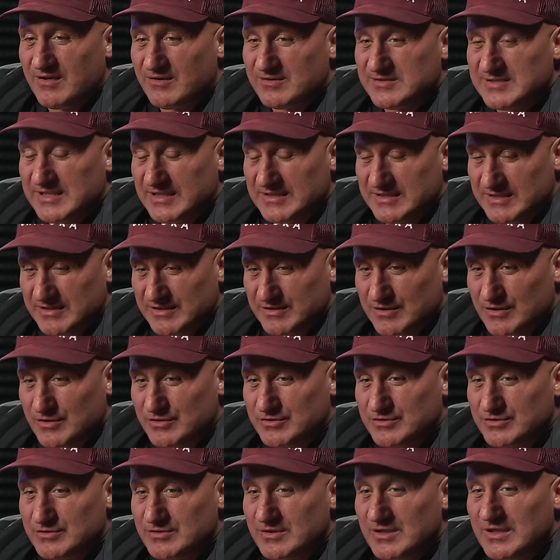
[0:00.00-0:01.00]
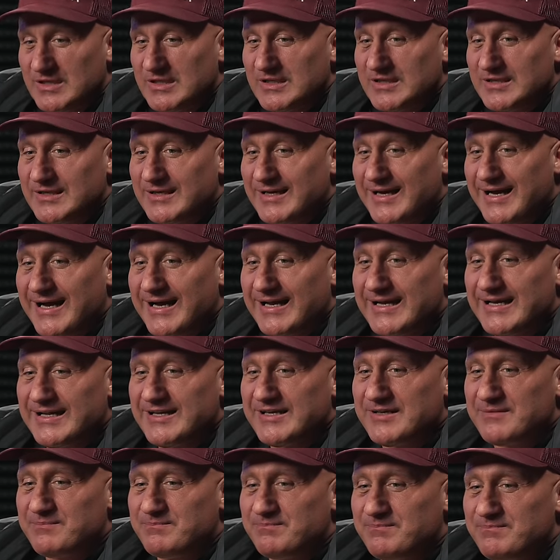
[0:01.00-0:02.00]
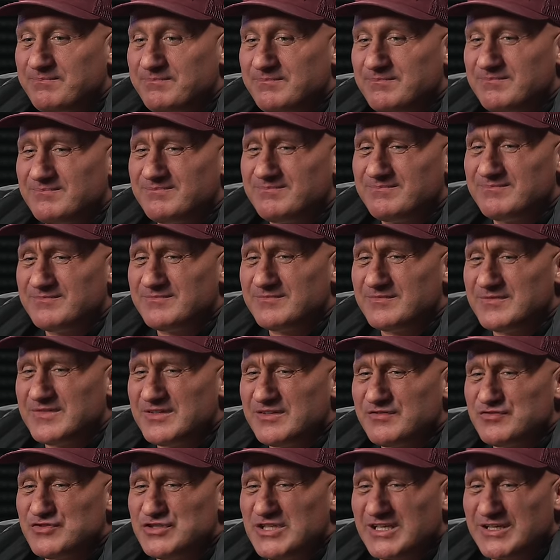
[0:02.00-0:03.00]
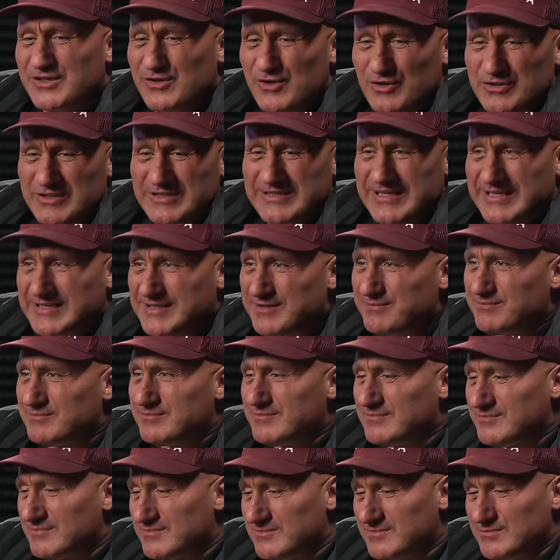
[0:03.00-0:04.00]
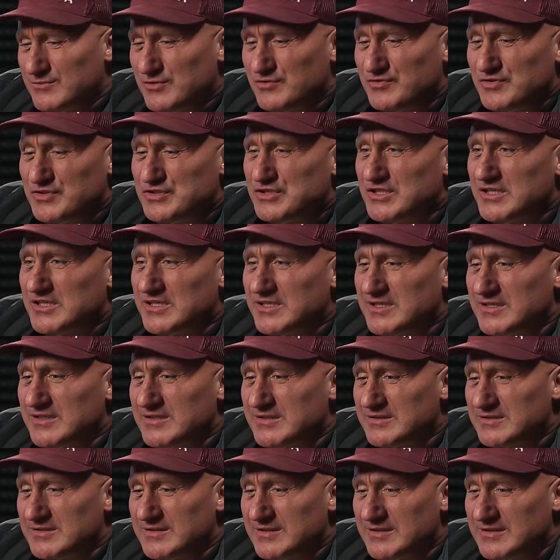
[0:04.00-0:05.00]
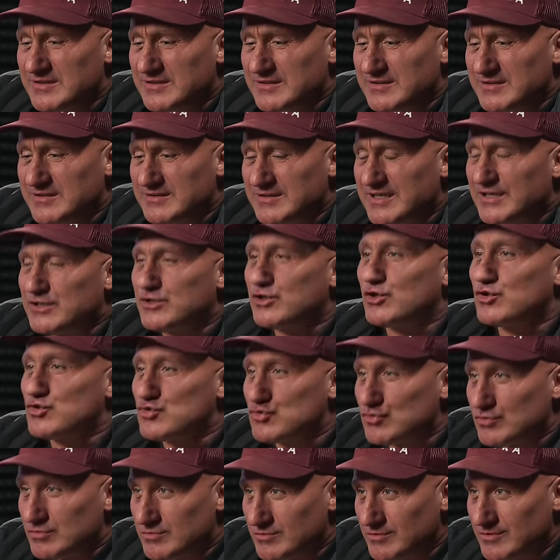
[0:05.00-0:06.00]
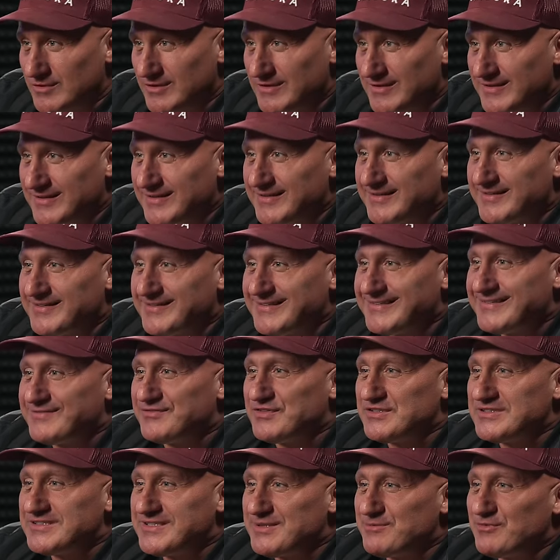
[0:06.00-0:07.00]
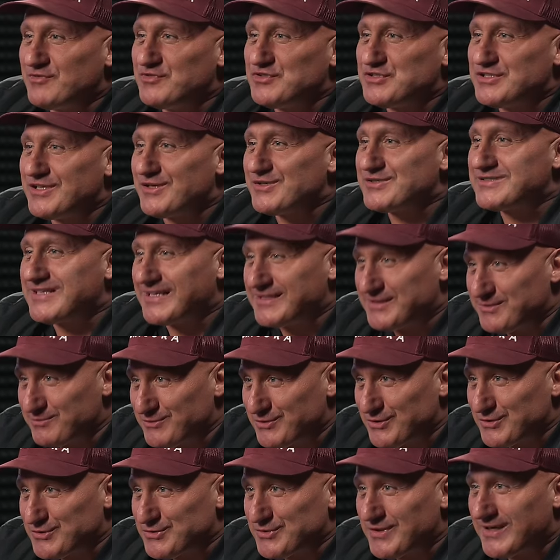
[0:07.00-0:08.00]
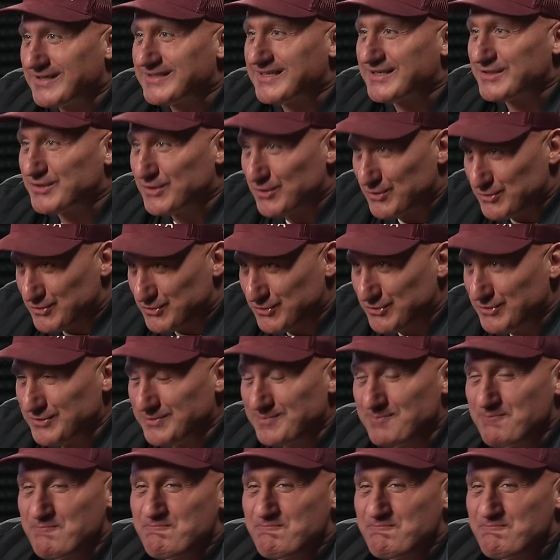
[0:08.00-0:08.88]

Ostatni Grosz, ale mm, w żargonie takim mówi się na groszu. E, więc nie mówi się na ostatnim groszu, a na groszu.